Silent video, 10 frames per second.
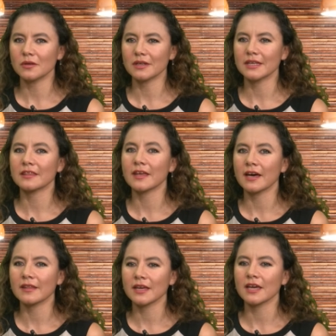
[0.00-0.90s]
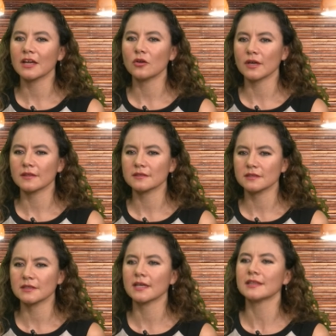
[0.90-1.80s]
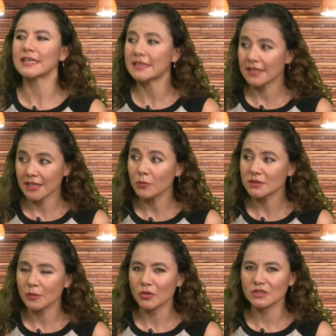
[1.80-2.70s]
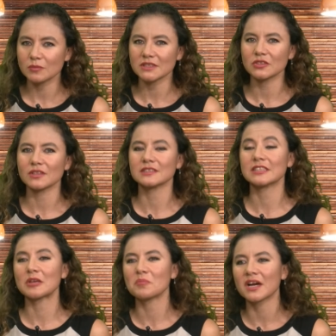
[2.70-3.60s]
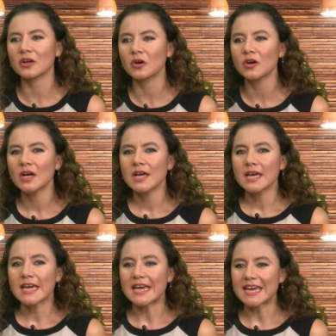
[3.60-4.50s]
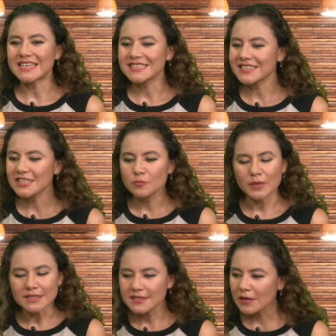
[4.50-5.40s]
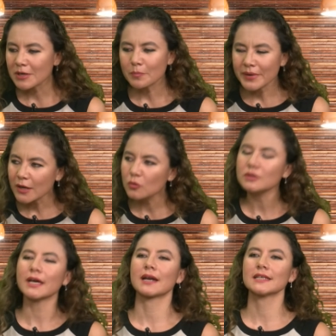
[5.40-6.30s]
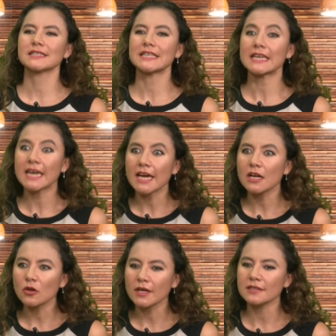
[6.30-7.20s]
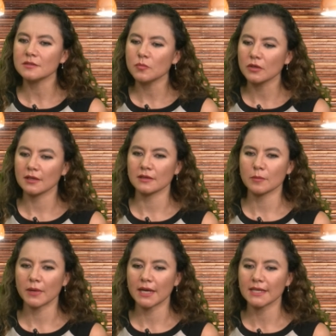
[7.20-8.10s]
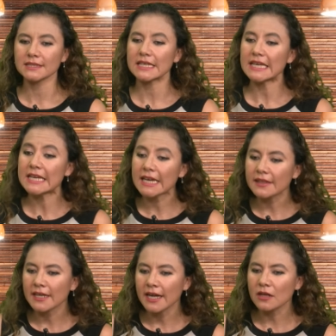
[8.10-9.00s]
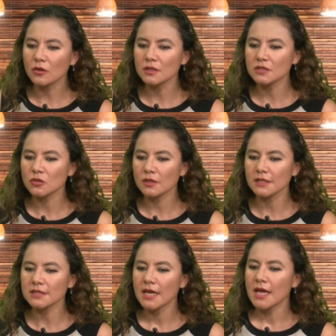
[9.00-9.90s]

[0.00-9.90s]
idea de qué es lo que necesitan y tenemos aproximaciones. Sin embargo, Justo es indispensable preguntarles qué es lo que es importante para ellas y generar condiciones